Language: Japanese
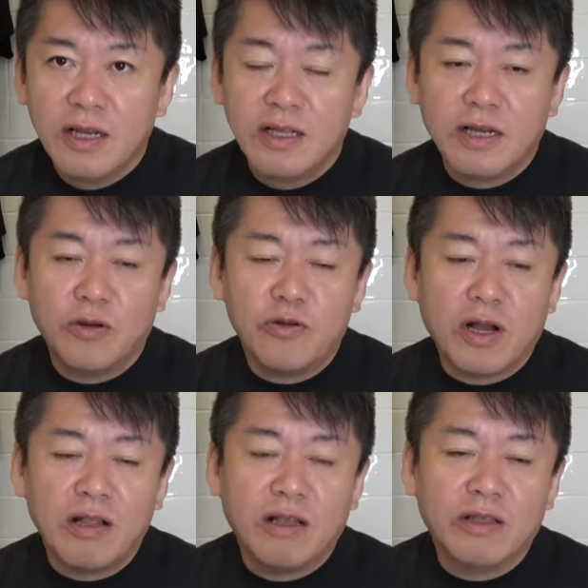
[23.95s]
なんかよく
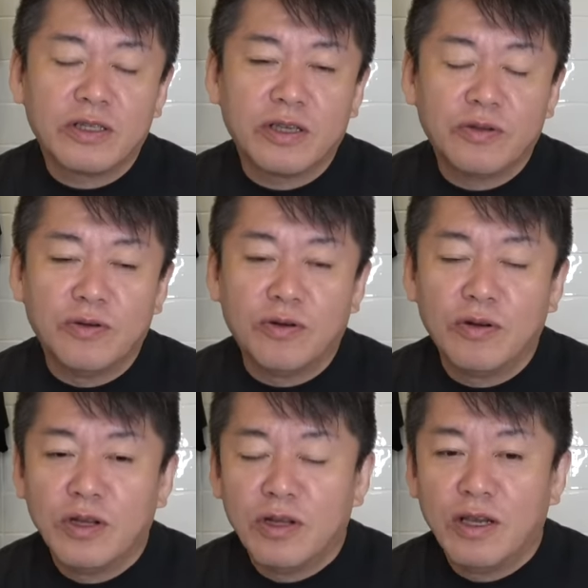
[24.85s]
わかんないんですけ
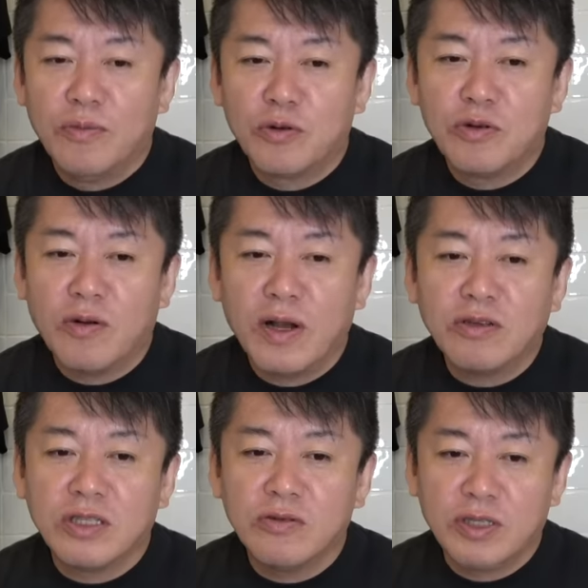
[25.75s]
ど、えー、僕が
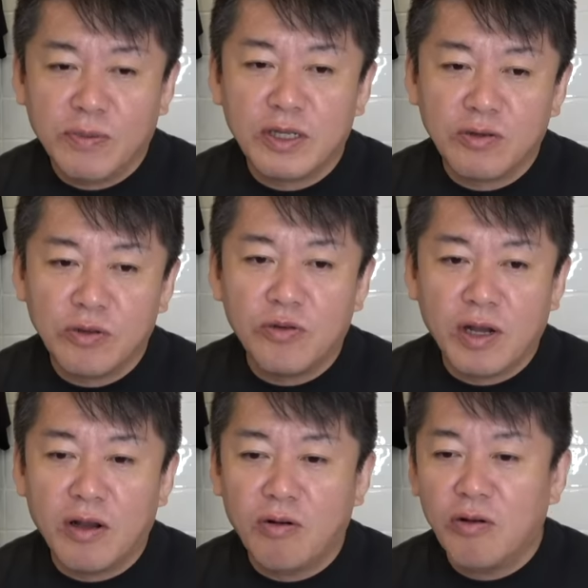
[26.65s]
ワクチン打ちましょう動
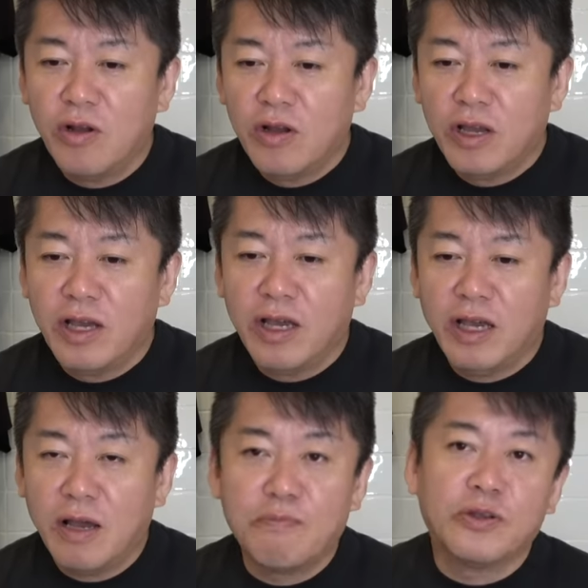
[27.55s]
画を、
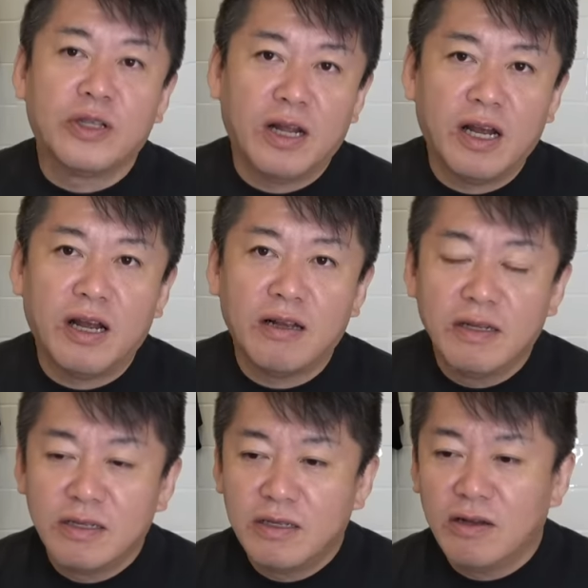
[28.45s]
えー、アップしたら、
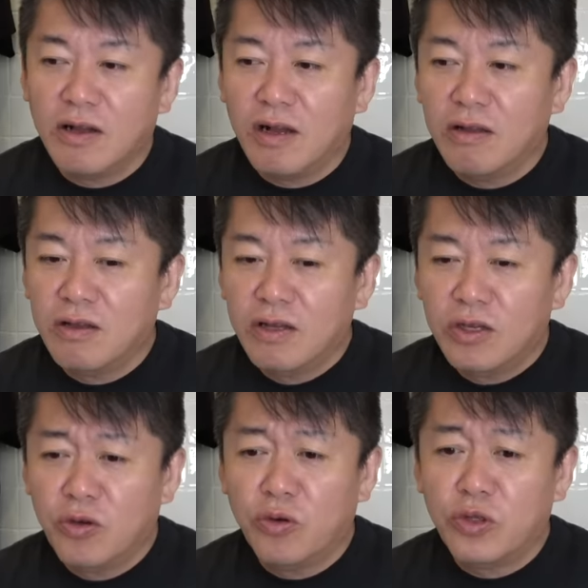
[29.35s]
なんか、
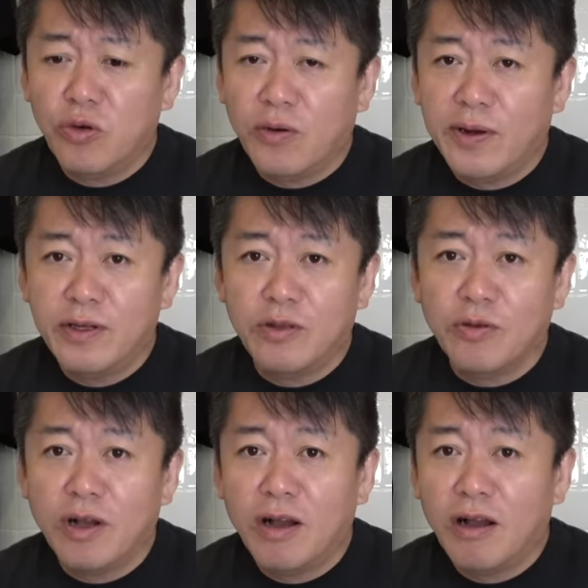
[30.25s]
表情が悪いと
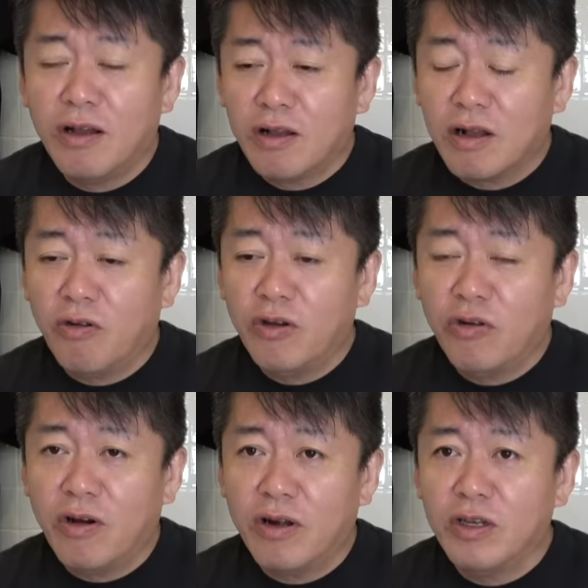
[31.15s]
か顔
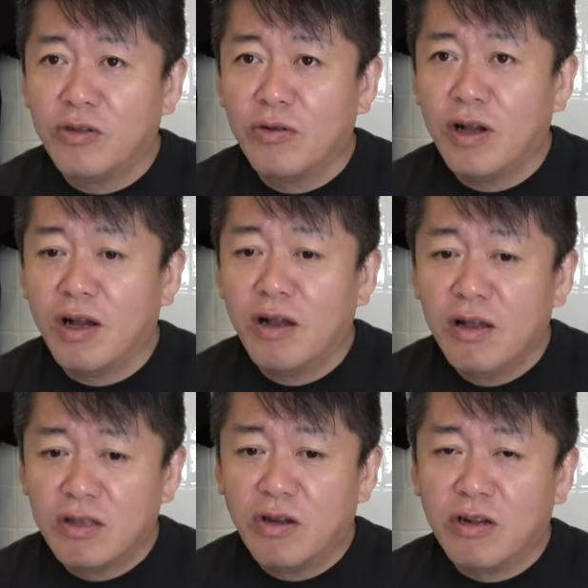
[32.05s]
色が悪いとか
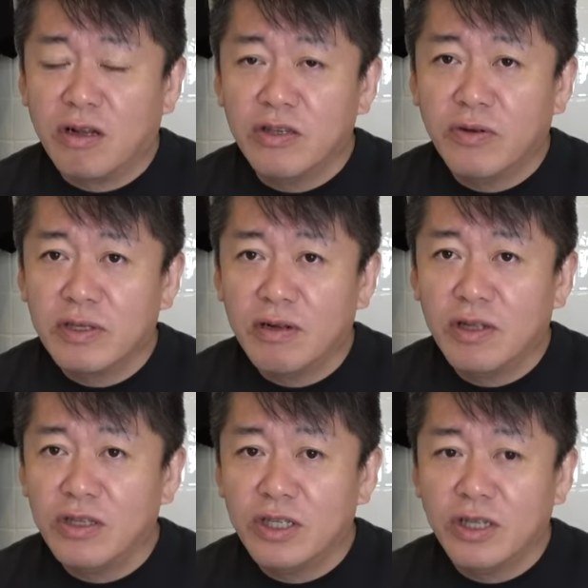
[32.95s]
誰かに言わされ
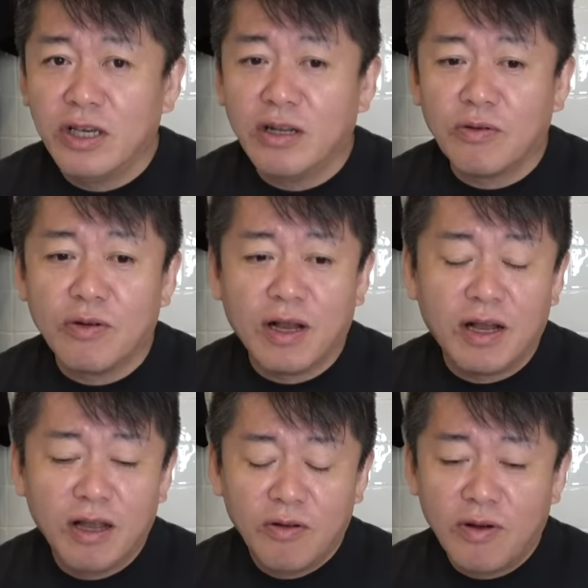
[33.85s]
てんじゃねえかと
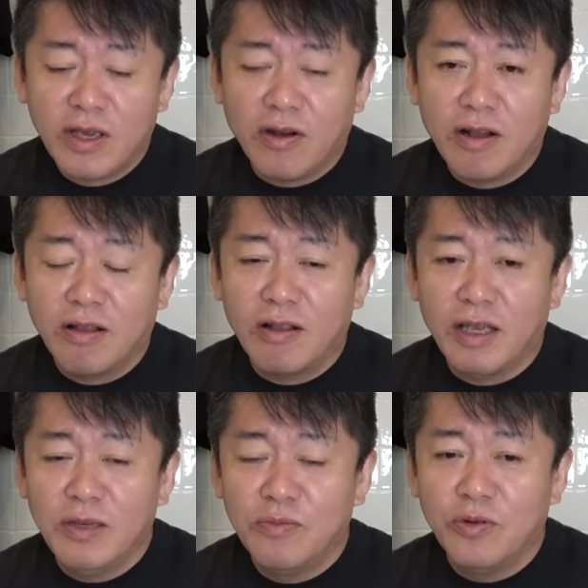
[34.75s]
かわけわかんな
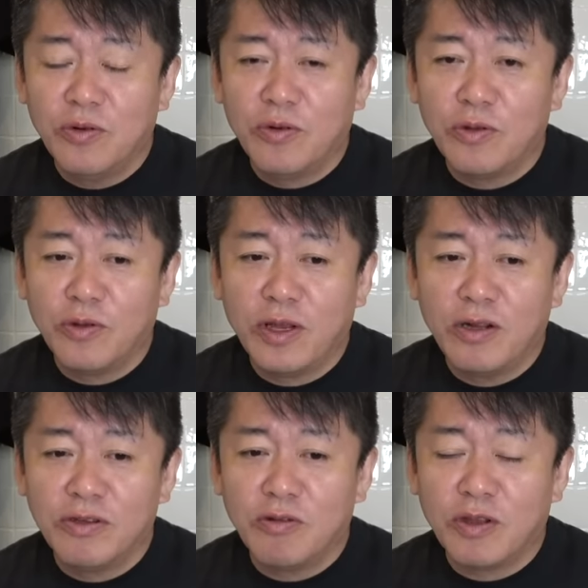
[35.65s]
い陰謀論を唱
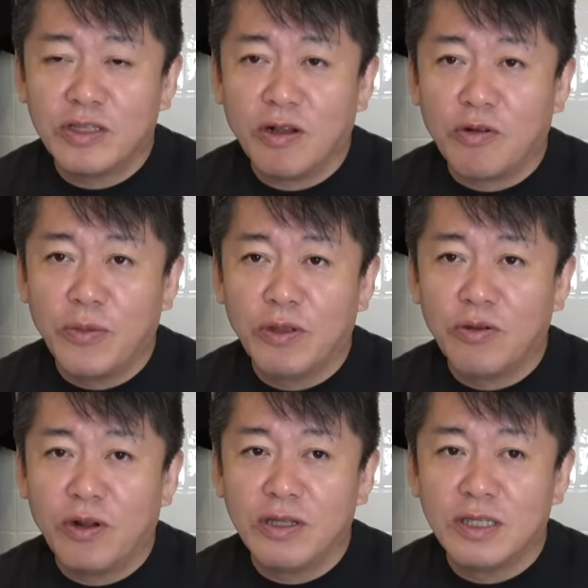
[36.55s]
える人たちが
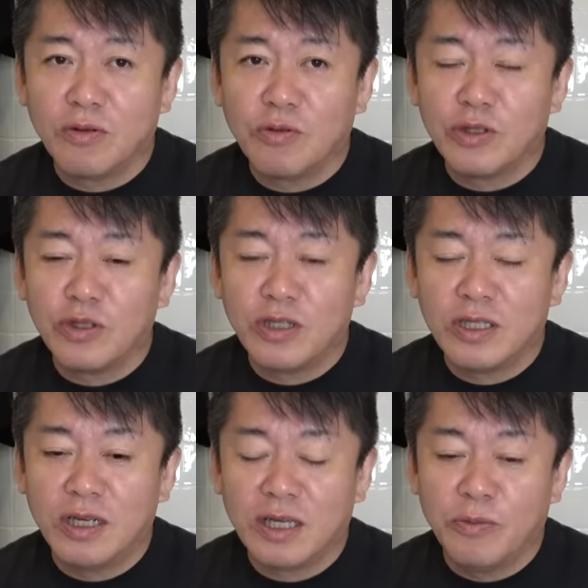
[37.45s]
コメント欄に続出
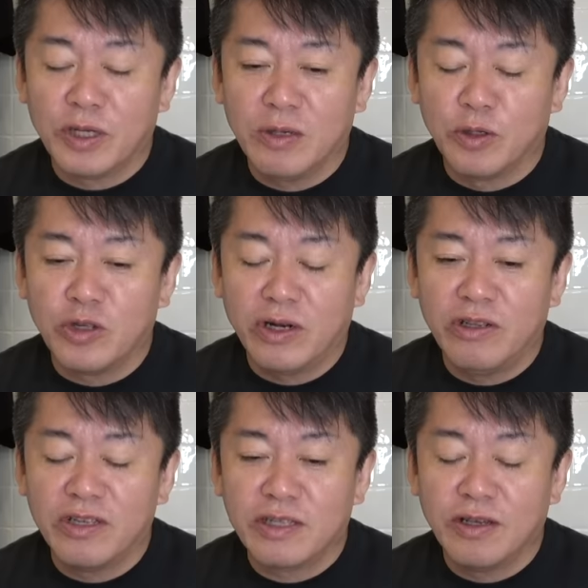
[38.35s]
してき気持ち悪い
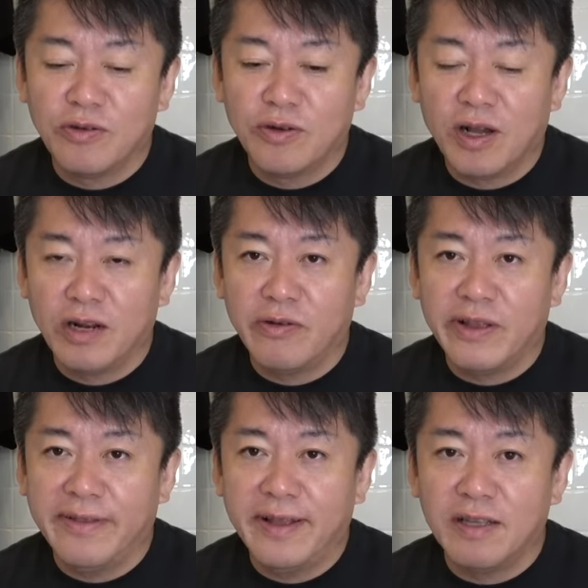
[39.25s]
んですけど、あれは
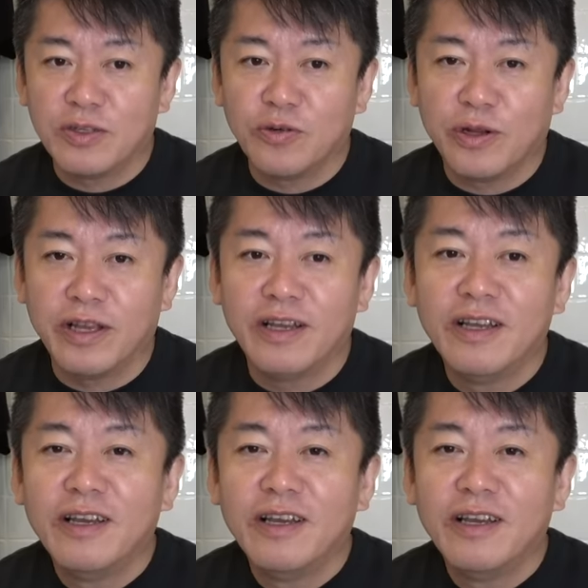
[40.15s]
何なんでしょうかね。